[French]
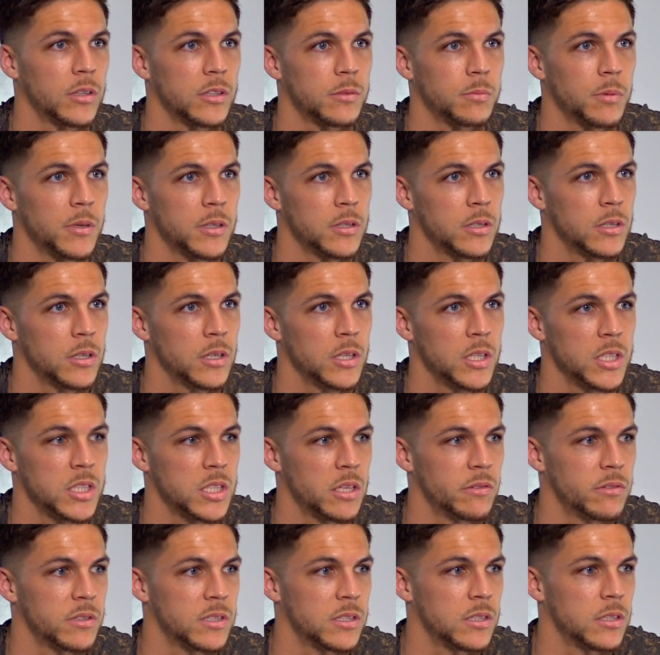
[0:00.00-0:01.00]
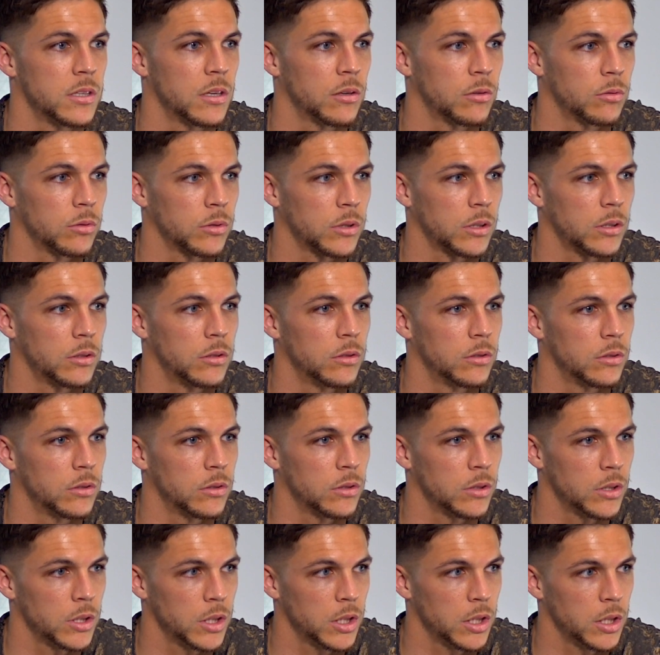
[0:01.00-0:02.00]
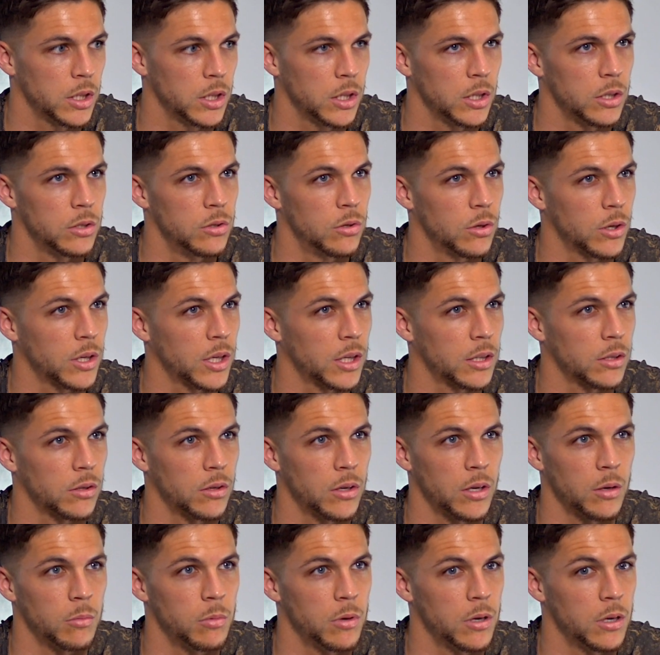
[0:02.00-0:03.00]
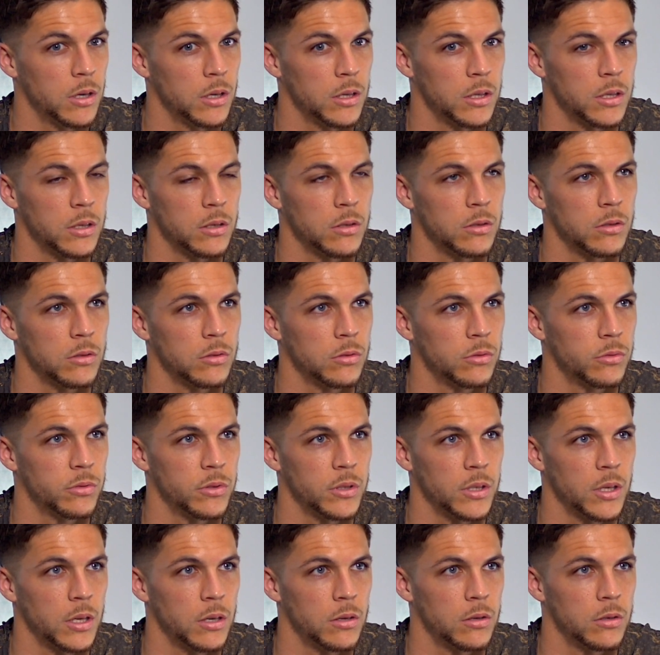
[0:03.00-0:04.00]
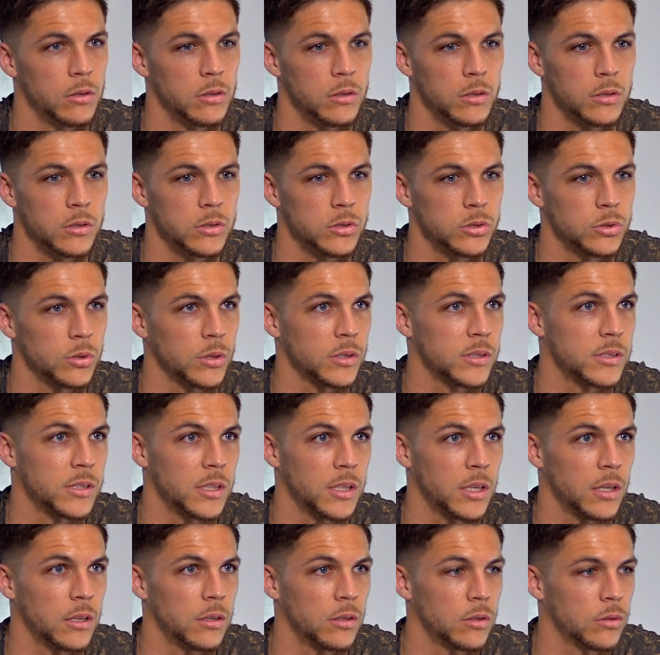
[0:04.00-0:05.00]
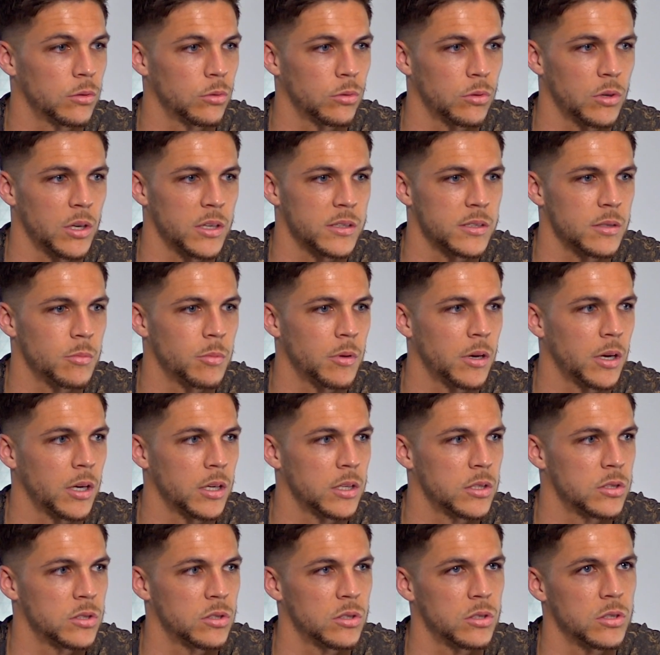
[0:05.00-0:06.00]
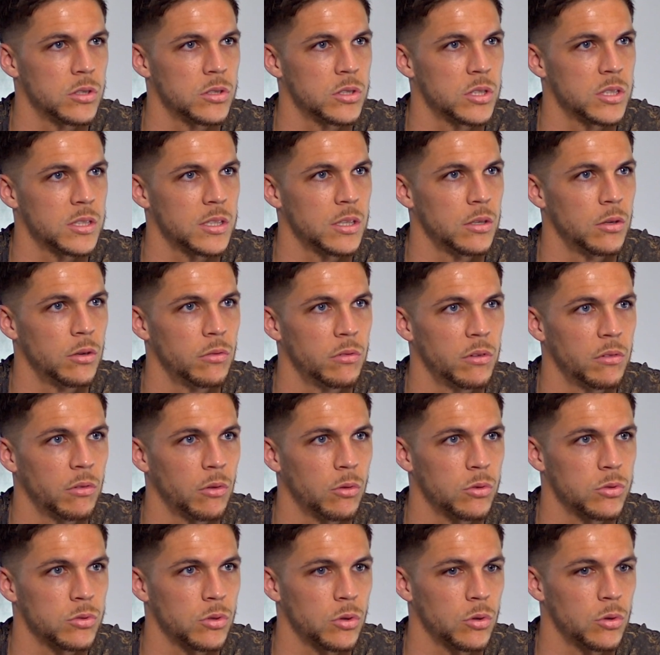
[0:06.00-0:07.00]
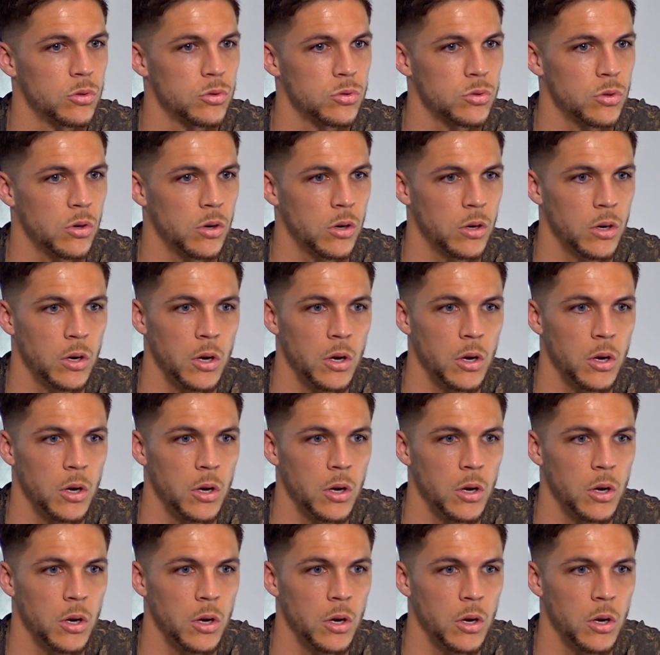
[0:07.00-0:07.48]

Espagne. J'avais signé un contrat de de 4 ans là-bas et euh, au final euh, je suis resté qu'un an donc là c'est pareil, j'essaye de vivre au jour le jour.